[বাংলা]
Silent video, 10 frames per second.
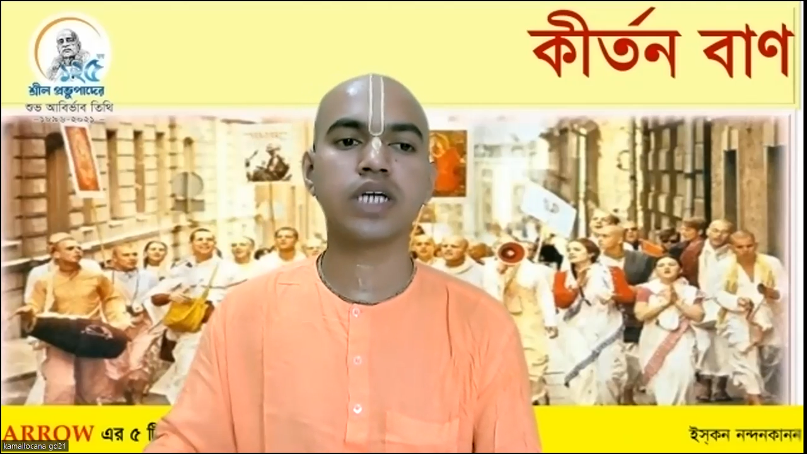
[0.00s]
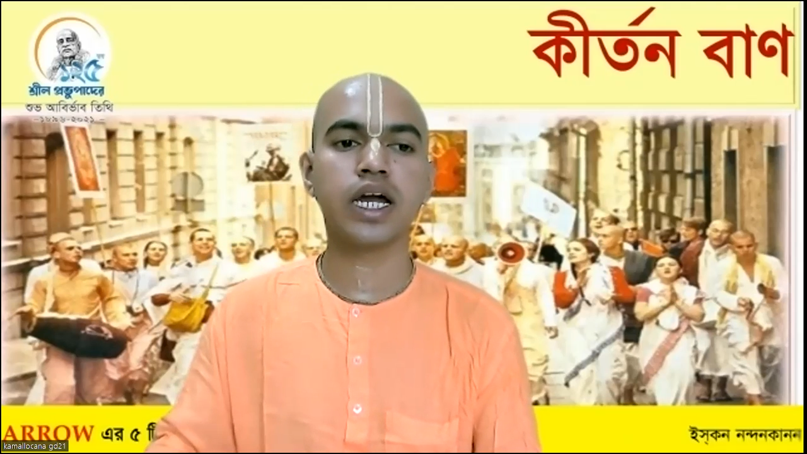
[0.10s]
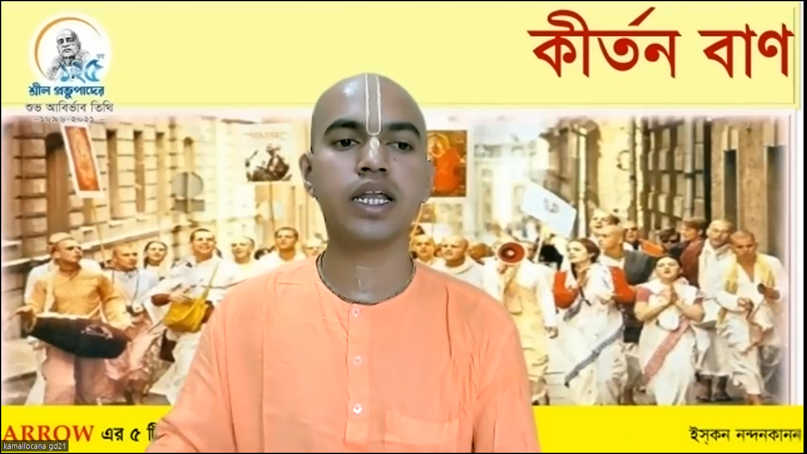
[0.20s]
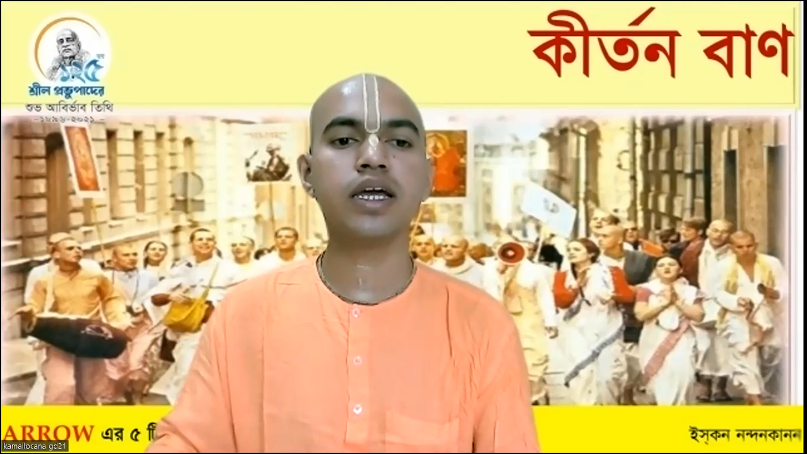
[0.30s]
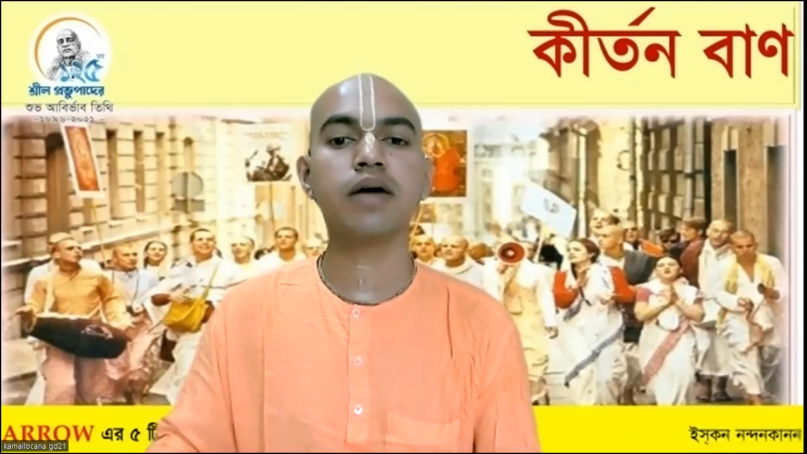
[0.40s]

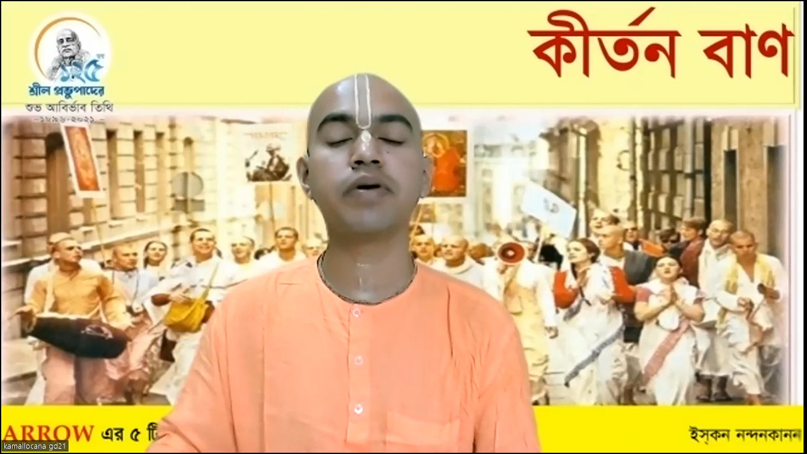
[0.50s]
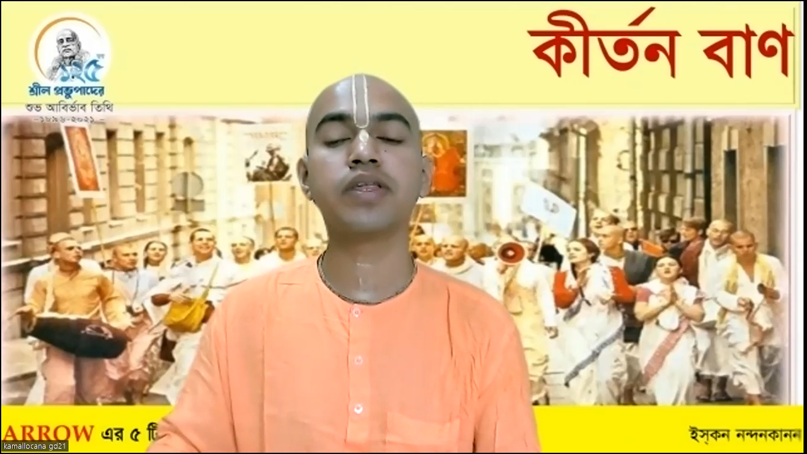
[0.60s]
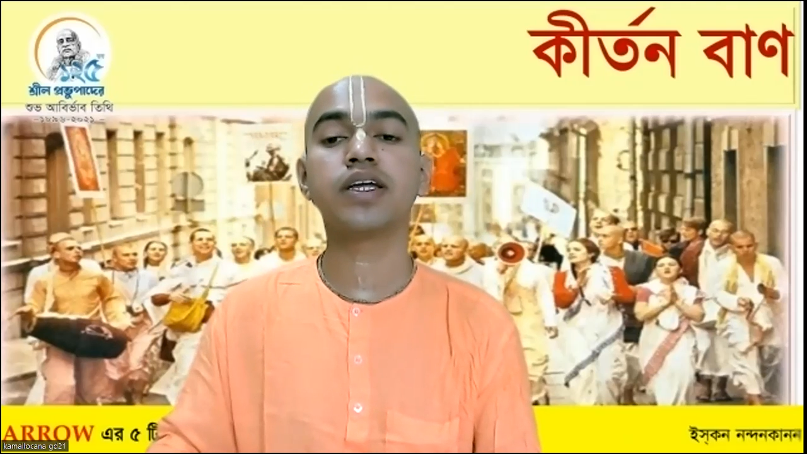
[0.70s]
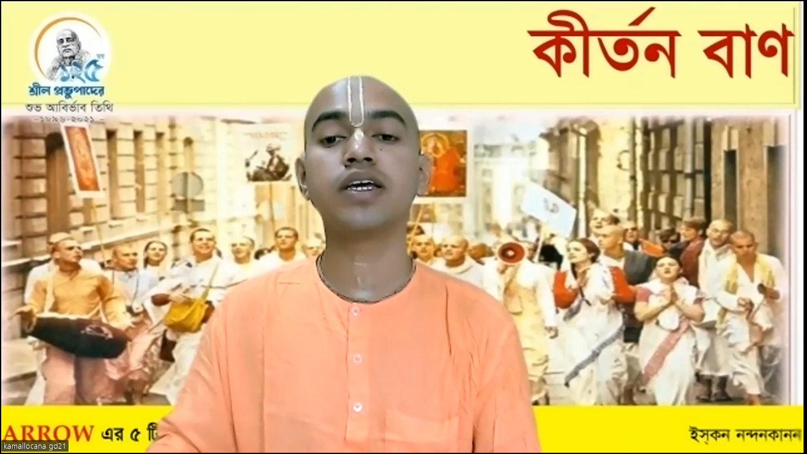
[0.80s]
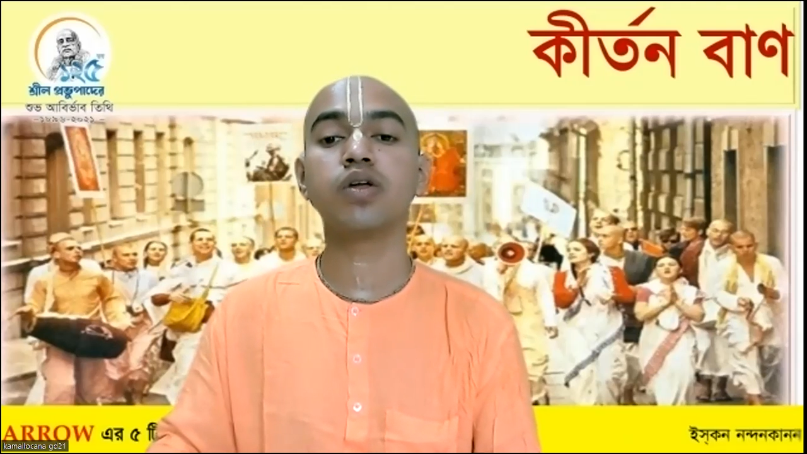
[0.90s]
চাইলে
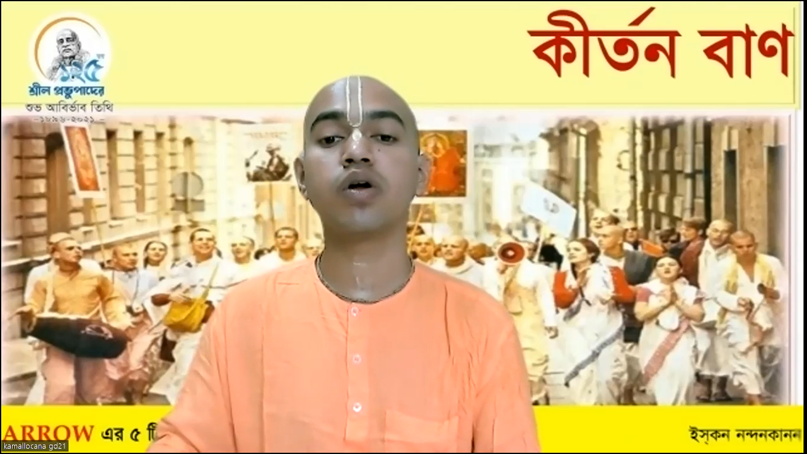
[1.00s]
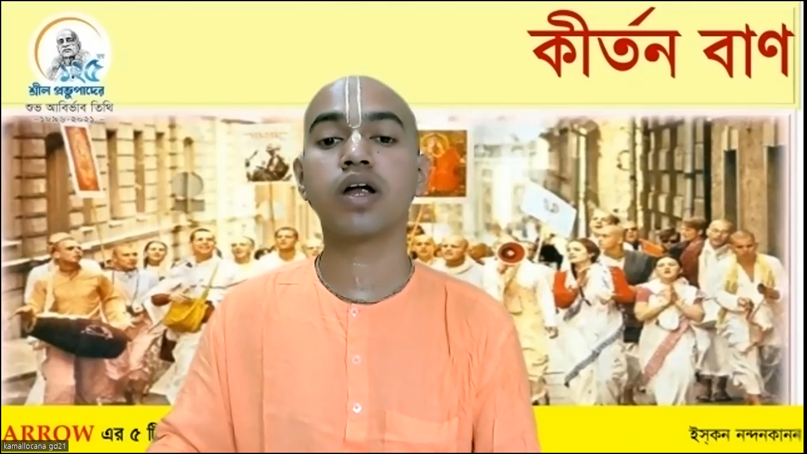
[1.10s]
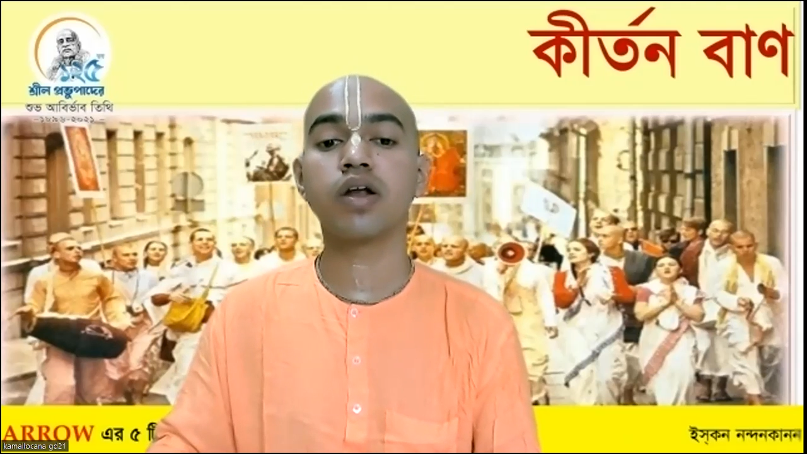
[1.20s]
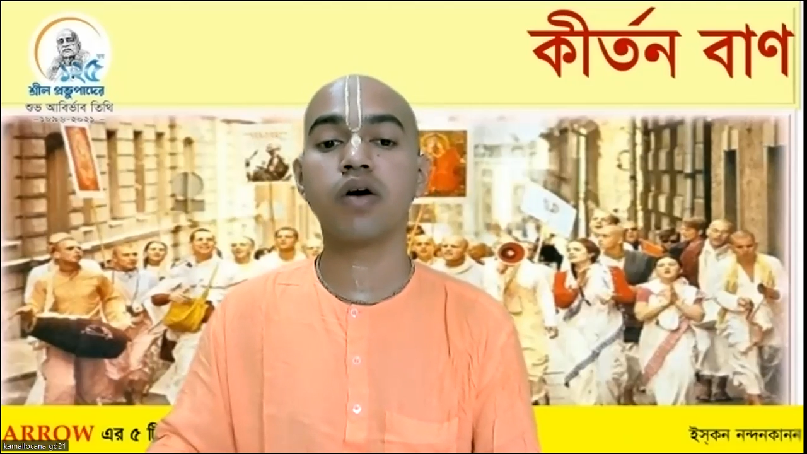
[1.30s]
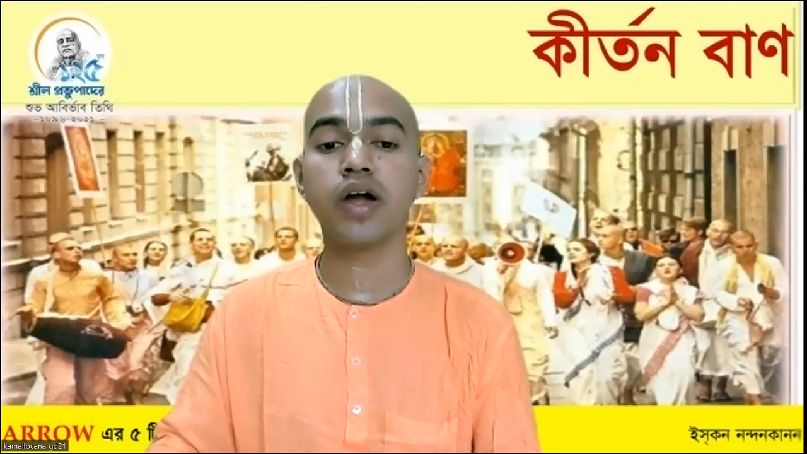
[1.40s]
আমাদের কি
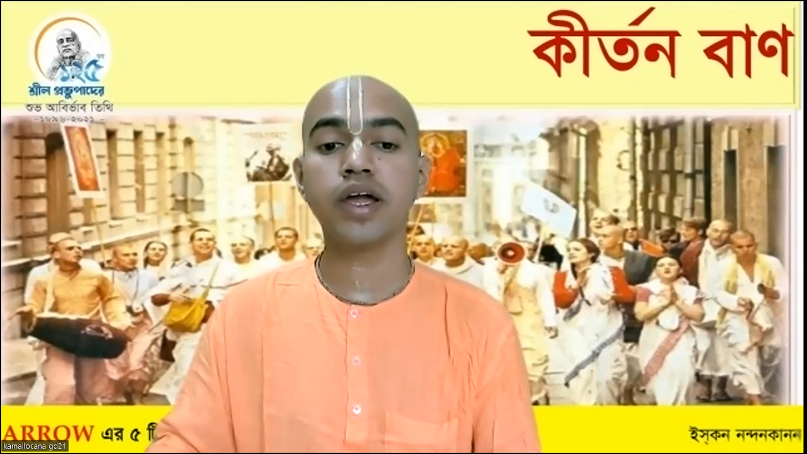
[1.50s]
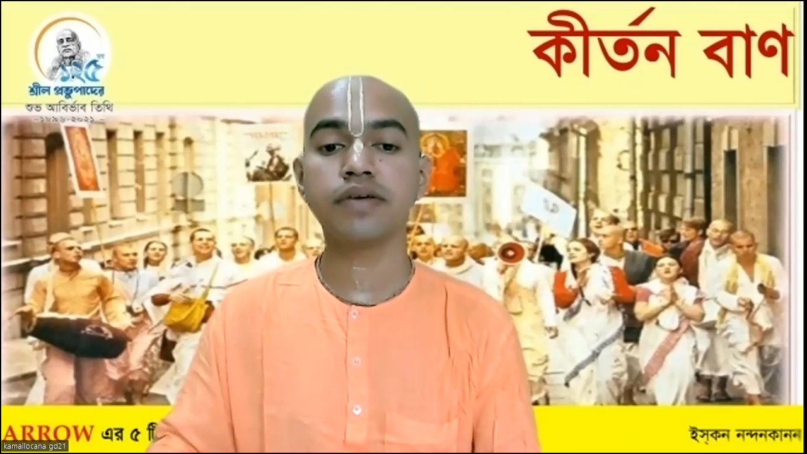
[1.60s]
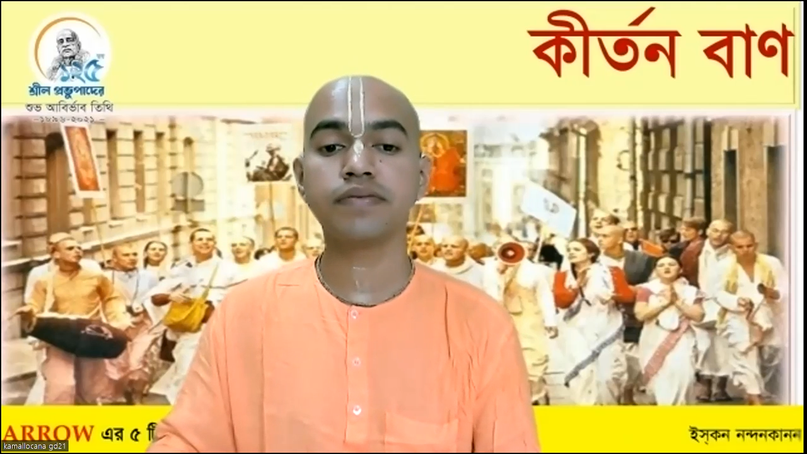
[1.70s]
দরকার হয়